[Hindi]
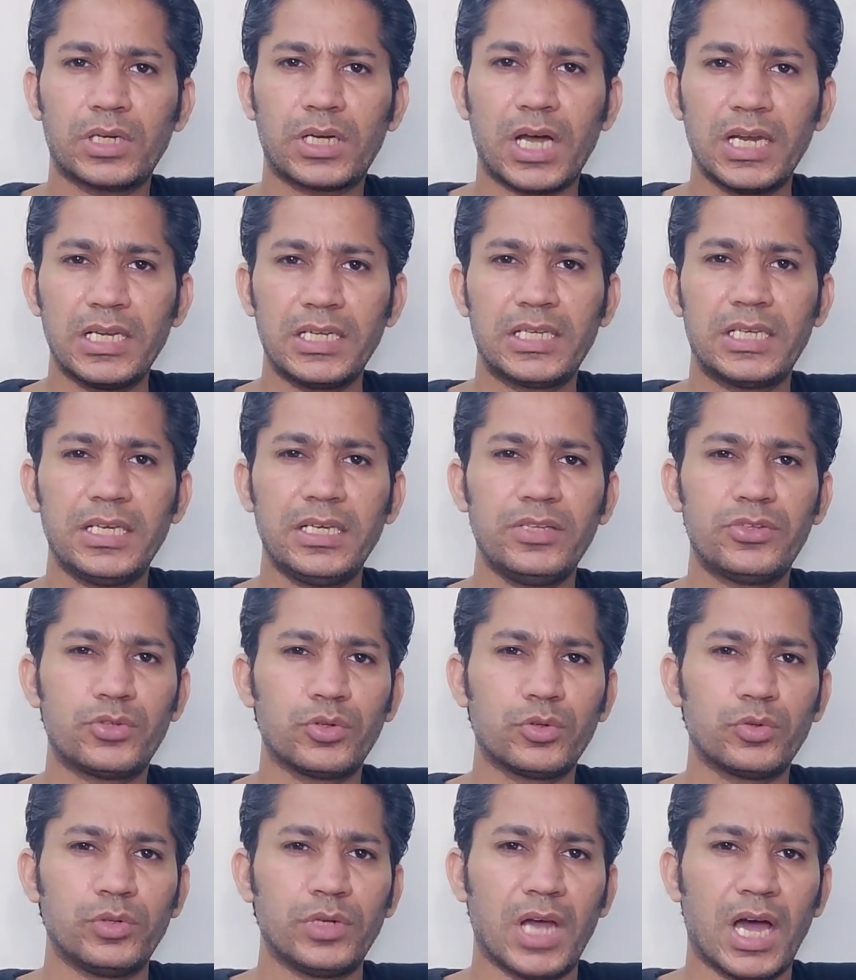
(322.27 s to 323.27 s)
कल्कि
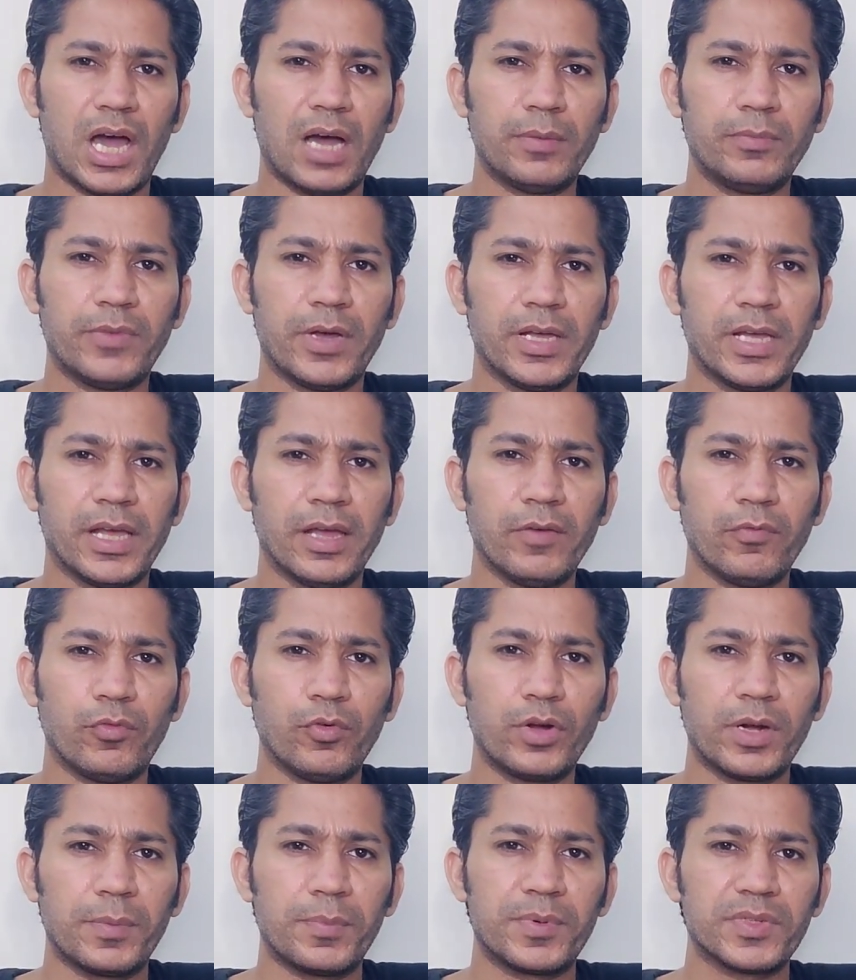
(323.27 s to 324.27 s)
जो नाम है
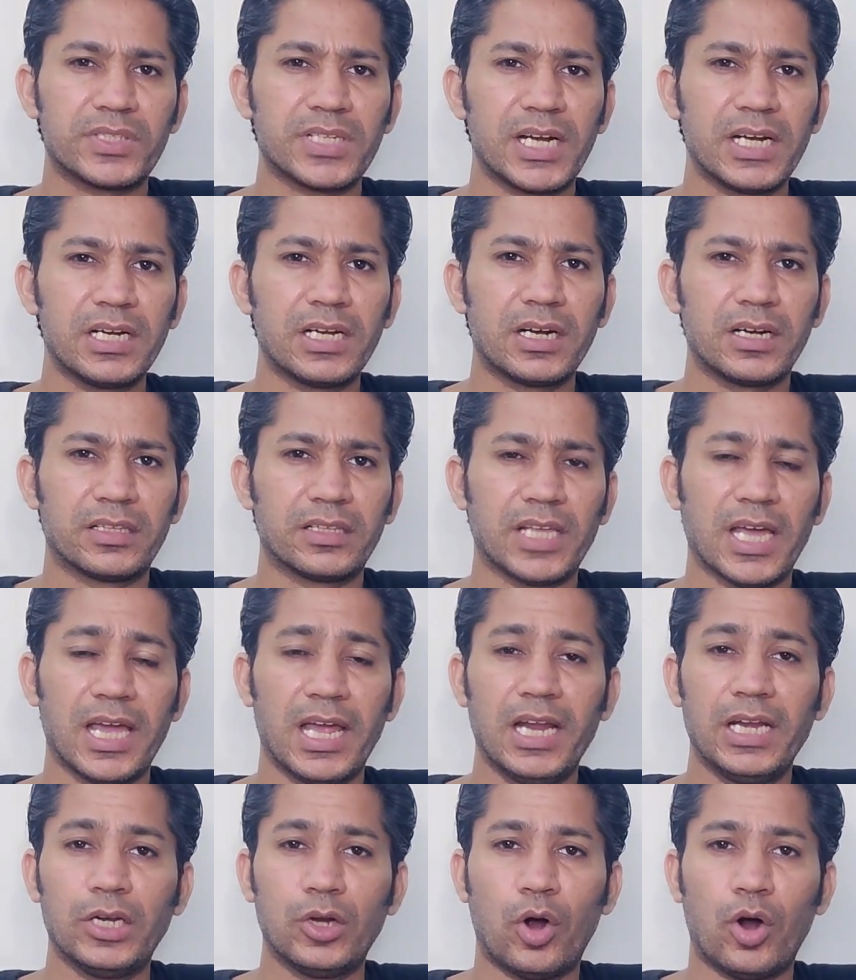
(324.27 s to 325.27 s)
वो रिप्रेजेंट करता
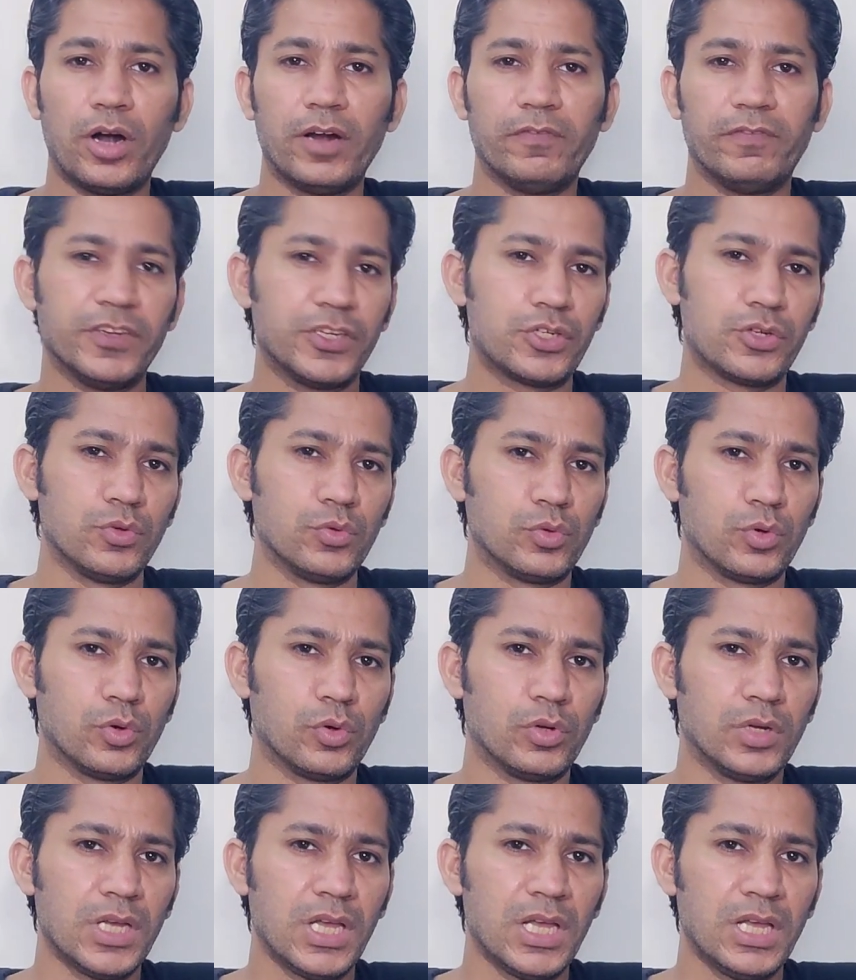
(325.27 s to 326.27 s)
है लॉर्ड विष्णु
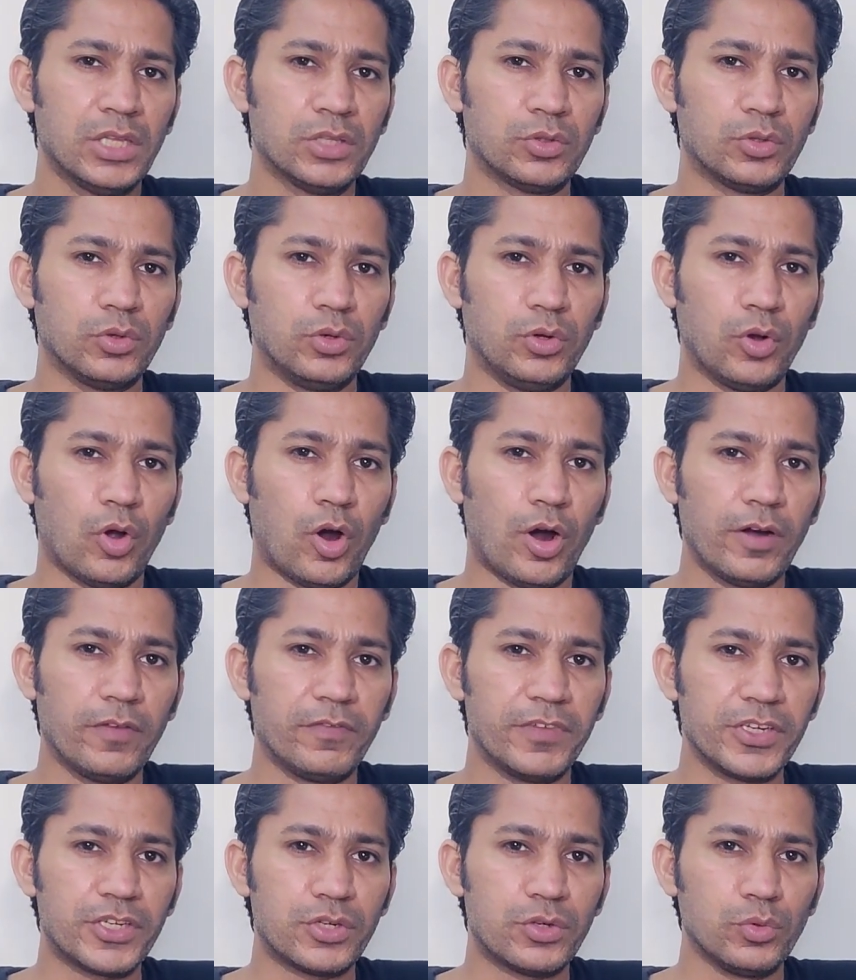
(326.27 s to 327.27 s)
तो
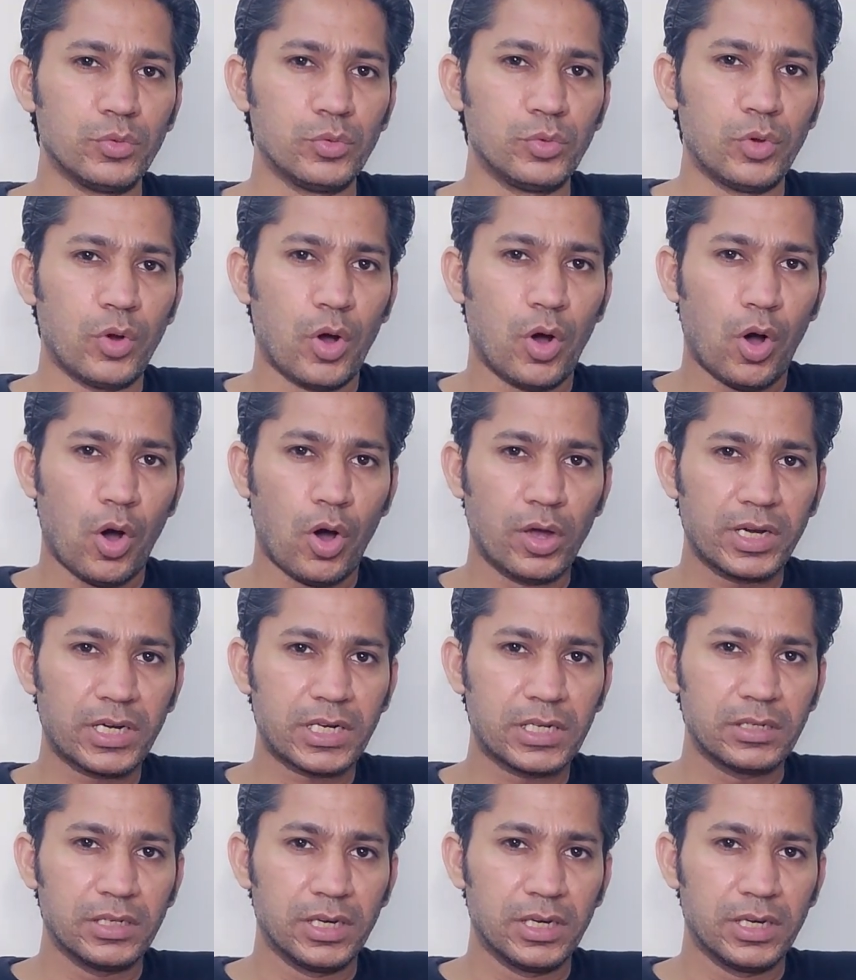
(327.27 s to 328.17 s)
लॉर्ड विष्णु और